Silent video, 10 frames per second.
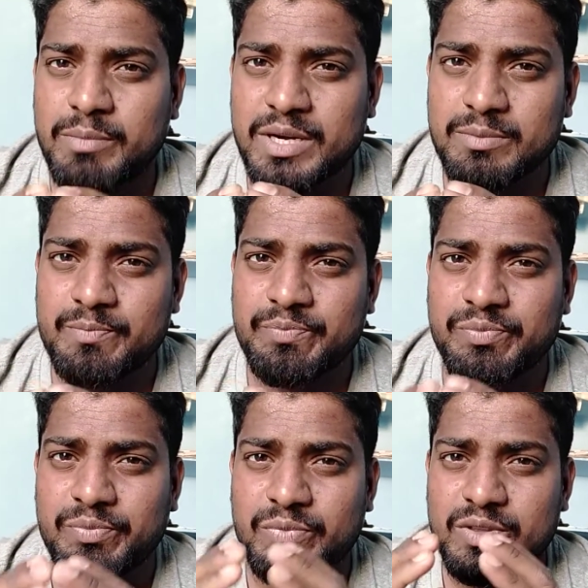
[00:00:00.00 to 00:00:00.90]
మనం
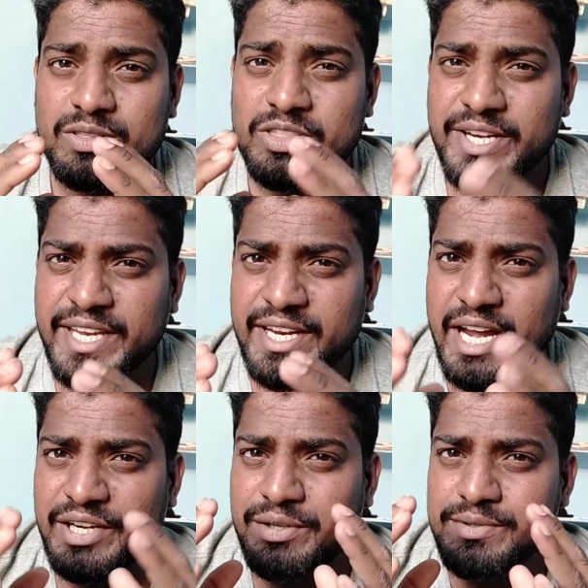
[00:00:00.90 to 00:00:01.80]
త్రీ
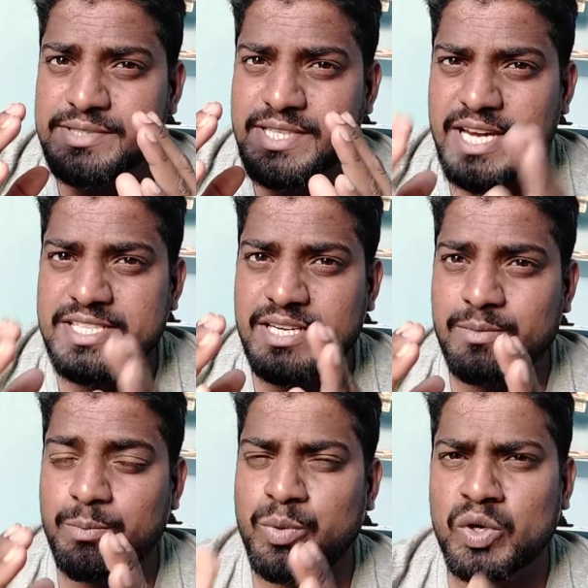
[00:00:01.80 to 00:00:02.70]
నాట్
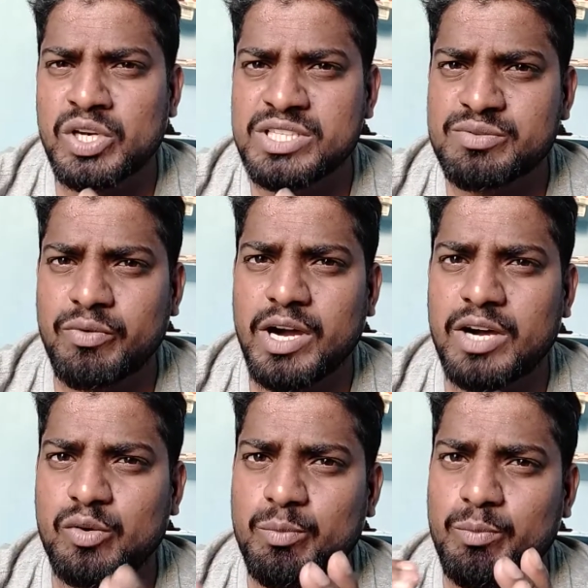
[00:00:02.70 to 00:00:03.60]
సెక్షన్ పోలీస్
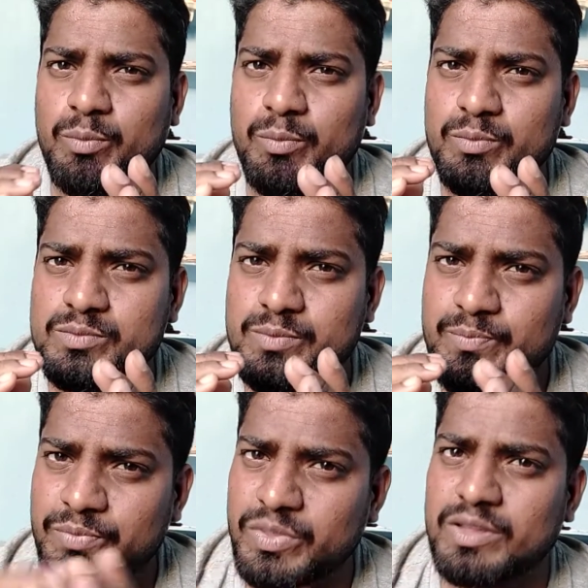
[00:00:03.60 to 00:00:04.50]
వారు
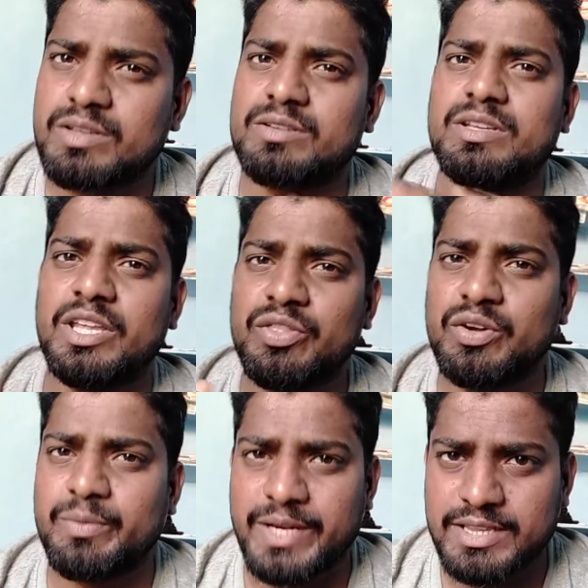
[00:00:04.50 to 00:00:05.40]

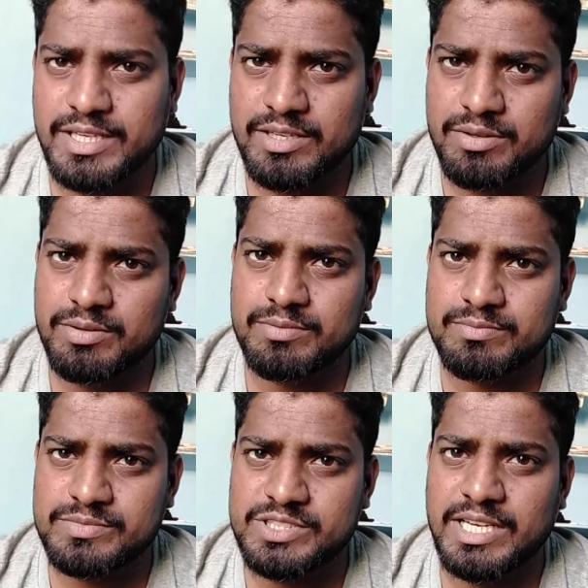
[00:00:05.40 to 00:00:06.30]
ఎందుకు పెడతారు
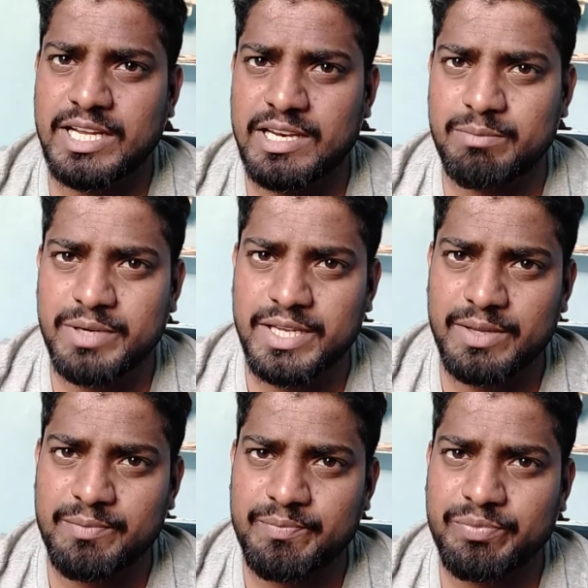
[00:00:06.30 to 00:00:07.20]
జనాలపై
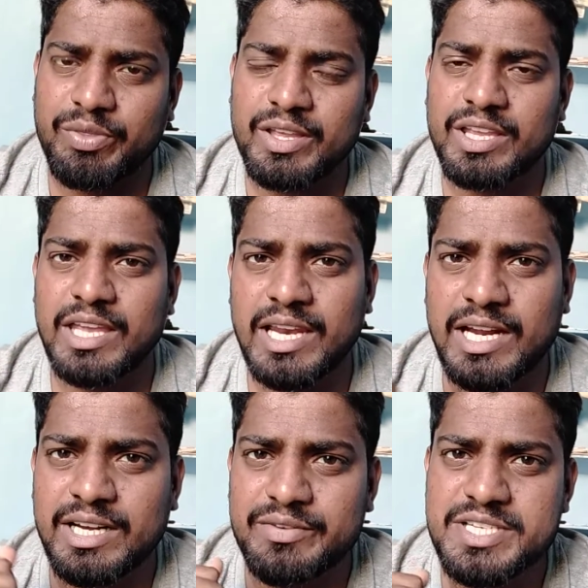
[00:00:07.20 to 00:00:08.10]

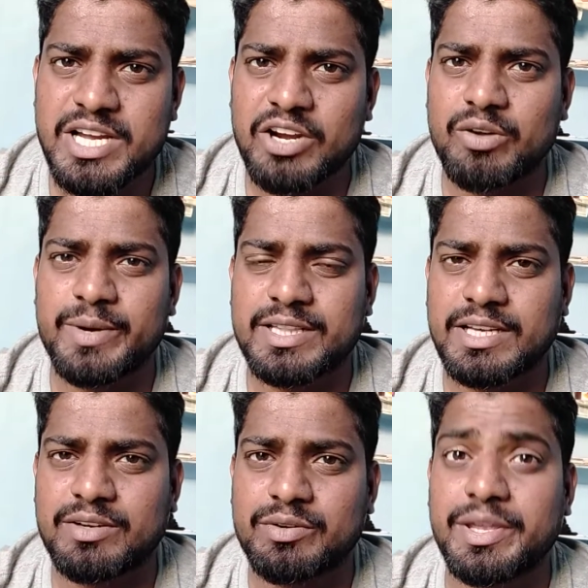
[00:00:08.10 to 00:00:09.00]
ఎలాంటి విషయాల్లో
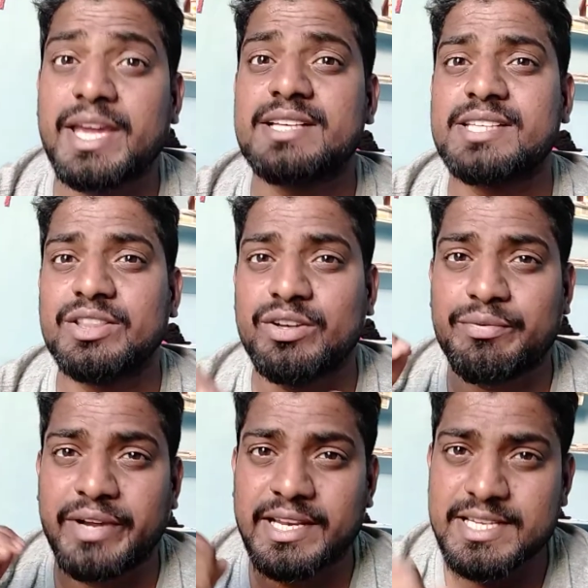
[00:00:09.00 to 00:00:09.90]
పెడతారు కేసు
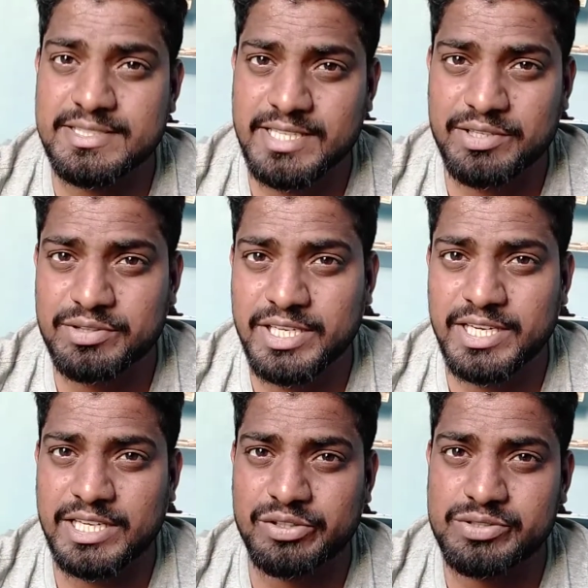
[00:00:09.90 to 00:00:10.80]
ఎందుకు ఫైల్ చేస్తారు త్రీ
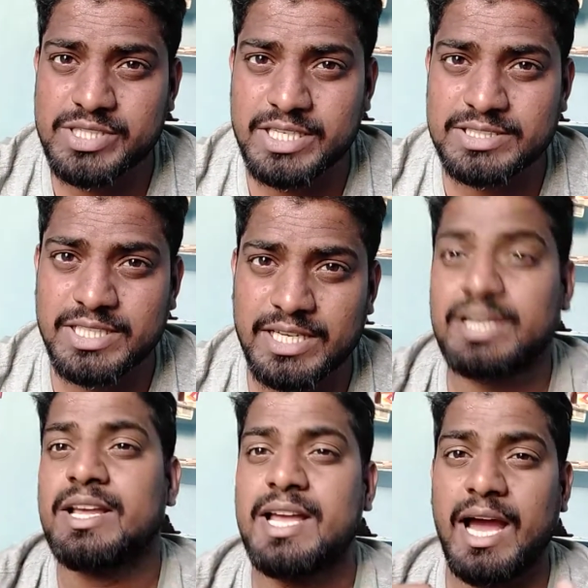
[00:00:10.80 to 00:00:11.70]
నాట్ సెక్షన్
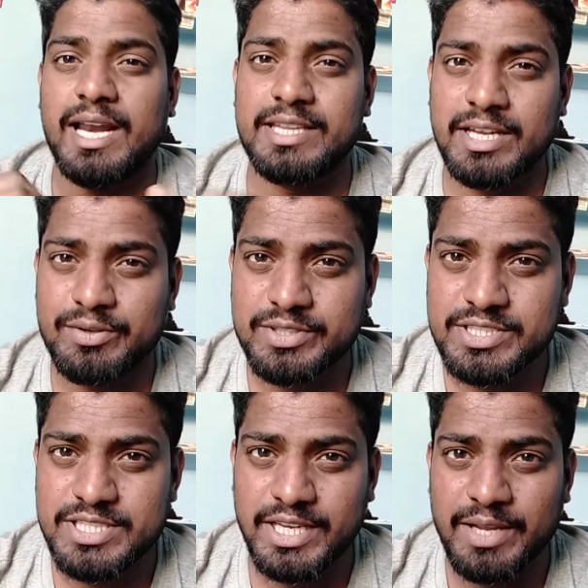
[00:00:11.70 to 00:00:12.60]
అనే దాని
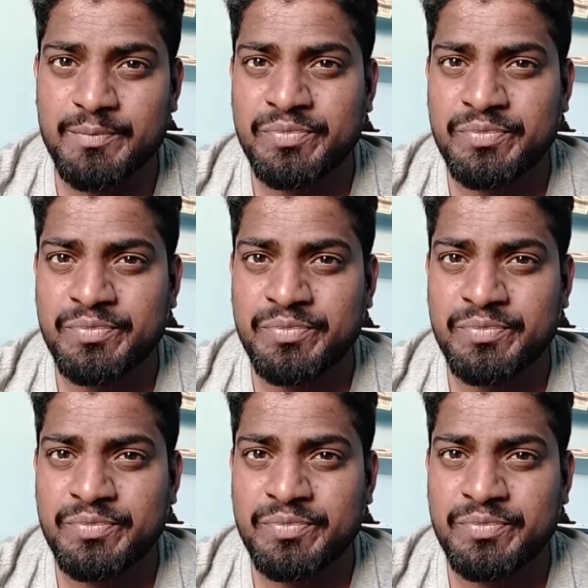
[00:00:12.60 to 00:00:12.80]
గురించి